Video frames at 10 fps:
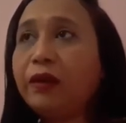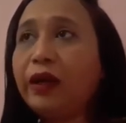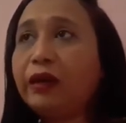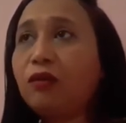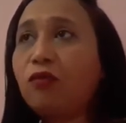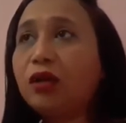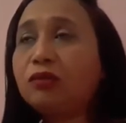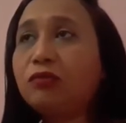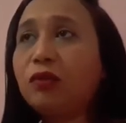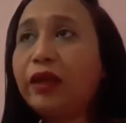Aí
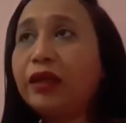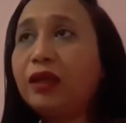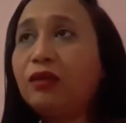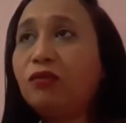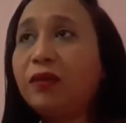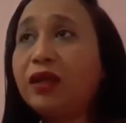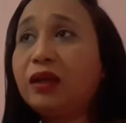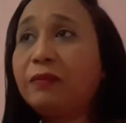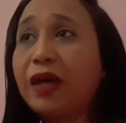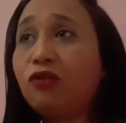quando aí
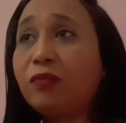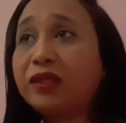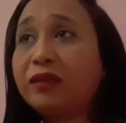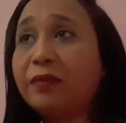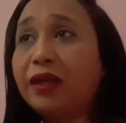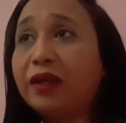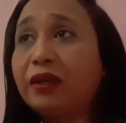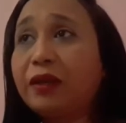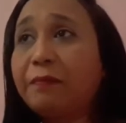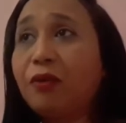uma mais de uma semana
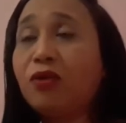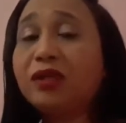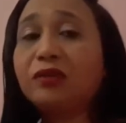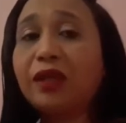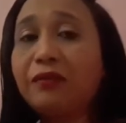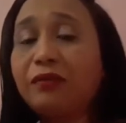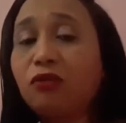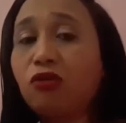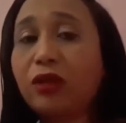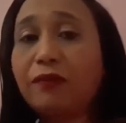depois, eu tava um
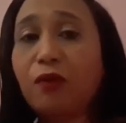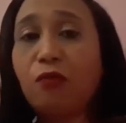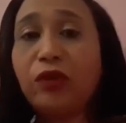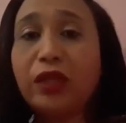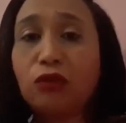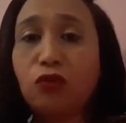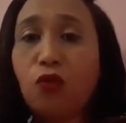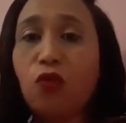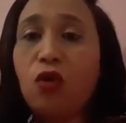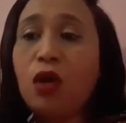dia eu tava com muita
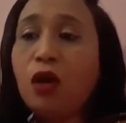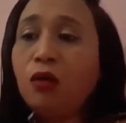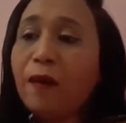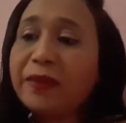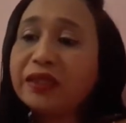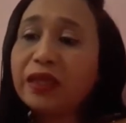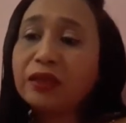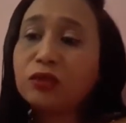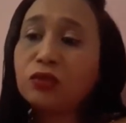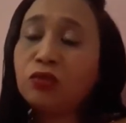dor, o
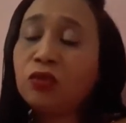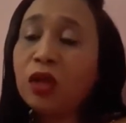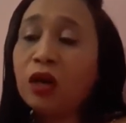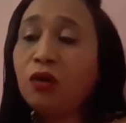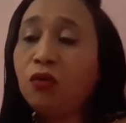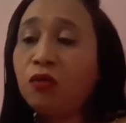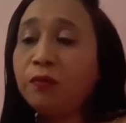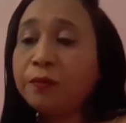abscesso não